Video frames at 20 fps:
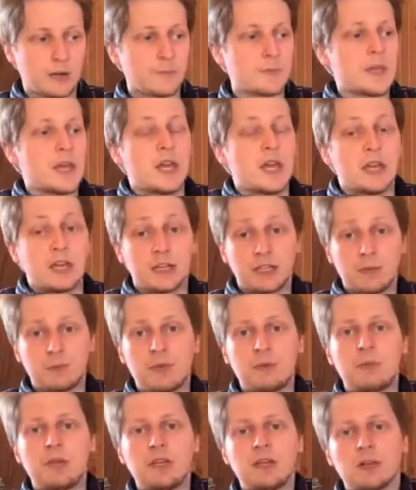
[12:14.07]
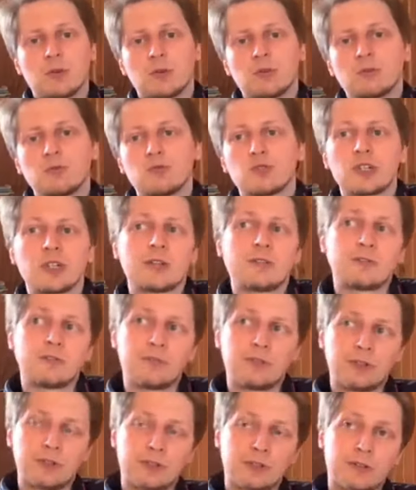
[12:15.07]
И тем не менее, он уже,
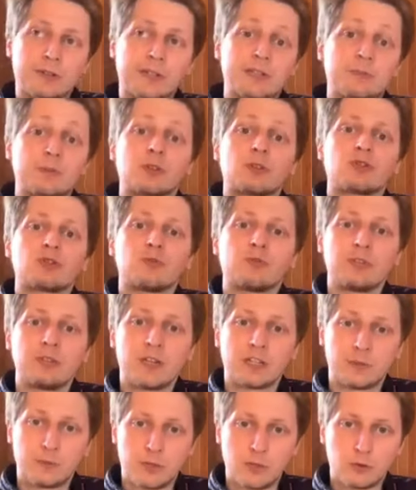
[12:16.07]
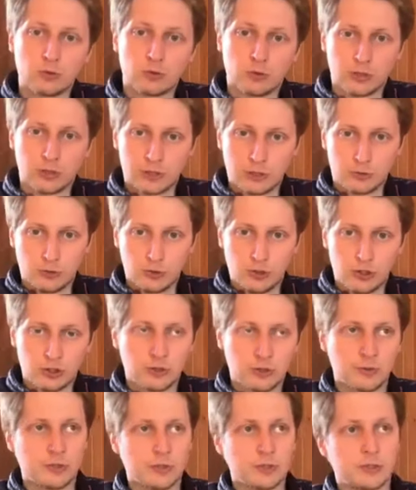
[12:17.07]
в, несмотря на то, что в девятом году только
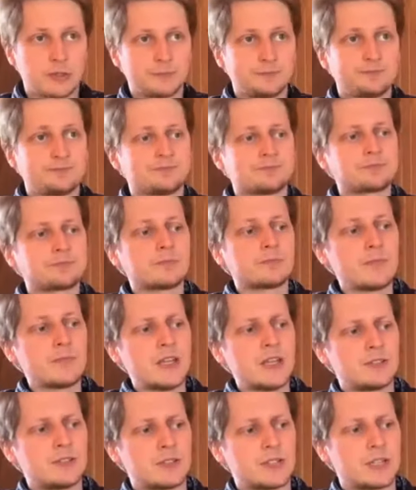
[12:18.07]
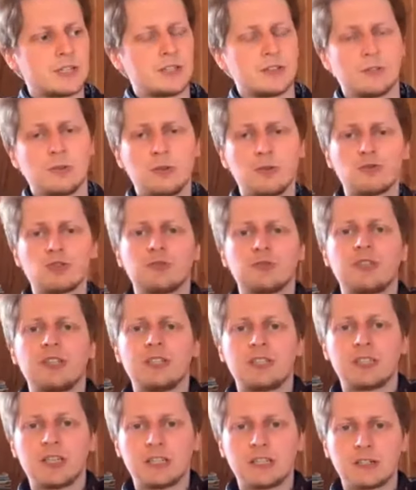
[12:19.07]
закончил а, советской территории уже в
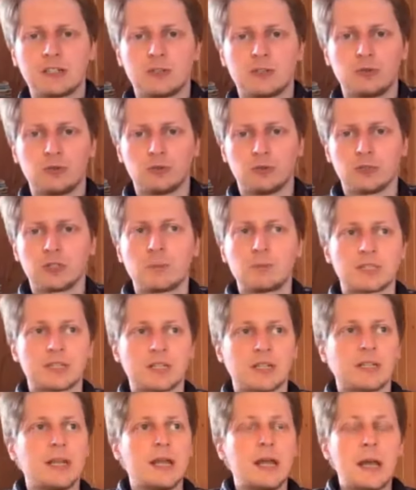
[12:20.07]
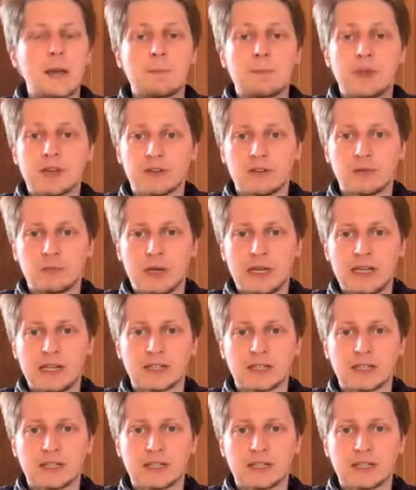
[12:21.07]
2010 году он написал первые балеты.